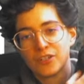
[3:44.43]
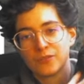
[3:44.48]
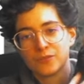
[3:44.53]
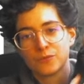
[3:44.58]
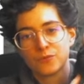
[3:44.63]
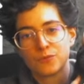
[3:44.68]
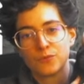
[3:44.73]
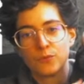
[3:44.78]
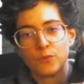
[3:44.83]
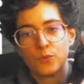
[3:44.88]

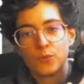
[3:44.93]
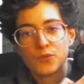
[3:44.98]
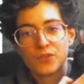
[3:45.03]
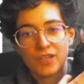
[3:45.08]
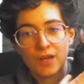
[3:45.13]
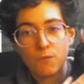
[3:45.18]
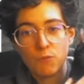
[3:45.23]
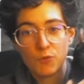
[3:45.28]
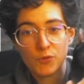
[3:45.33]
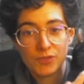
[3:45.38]
donc le,
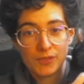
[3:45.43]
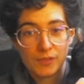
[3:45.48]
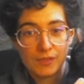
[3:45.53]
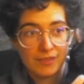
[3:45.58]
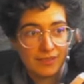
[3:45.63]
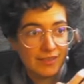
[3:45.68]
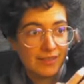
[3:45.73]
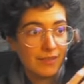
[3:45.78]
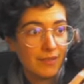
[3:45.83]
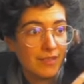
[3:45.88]
sable,
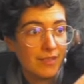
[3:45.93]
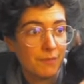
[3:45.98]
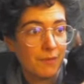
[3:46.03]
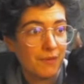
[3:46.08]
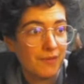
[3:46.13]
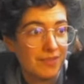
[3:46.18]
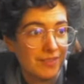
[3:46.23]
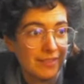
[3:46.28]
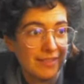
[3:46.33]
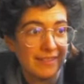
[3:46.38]

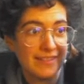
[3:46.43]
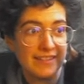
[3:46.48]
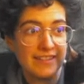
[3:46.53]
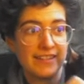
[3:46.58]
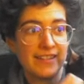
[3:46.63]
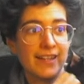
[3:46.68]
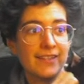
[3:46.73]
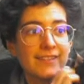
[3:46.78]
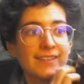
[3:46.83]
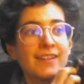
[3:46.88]
c'est des
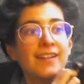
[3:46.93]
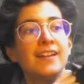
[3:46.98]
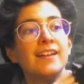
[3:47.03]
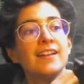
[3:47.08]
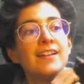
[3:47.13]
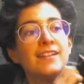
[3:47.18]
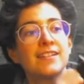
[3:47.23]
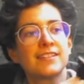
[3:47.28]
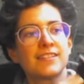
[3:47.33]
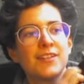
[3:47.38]
silicates.
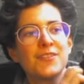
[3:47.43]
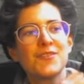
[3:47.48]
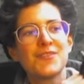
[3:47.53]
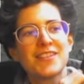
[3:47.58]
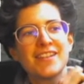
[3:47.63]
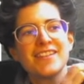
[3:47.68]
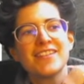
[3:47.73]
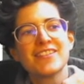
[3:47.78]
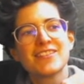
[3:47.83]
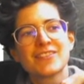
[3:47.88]
Salut
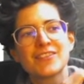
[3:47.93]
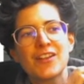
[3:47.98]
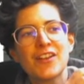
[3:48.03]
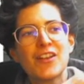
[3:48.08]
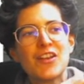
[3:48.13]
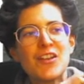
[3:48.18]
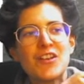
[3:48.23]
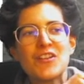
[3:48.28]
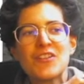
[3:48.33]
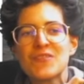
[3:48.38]
Science
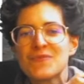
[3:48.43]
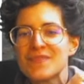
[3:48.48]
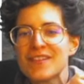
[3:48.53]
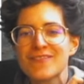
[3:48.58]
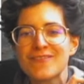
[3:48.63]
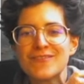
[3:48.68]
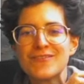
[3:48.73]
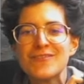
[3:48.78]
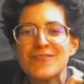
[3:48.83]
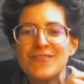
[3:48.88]
Skull,
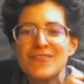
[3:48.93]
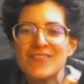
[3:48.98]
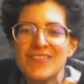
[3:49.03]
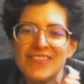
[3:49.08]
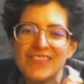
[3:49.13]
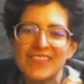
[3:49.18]
bienvenue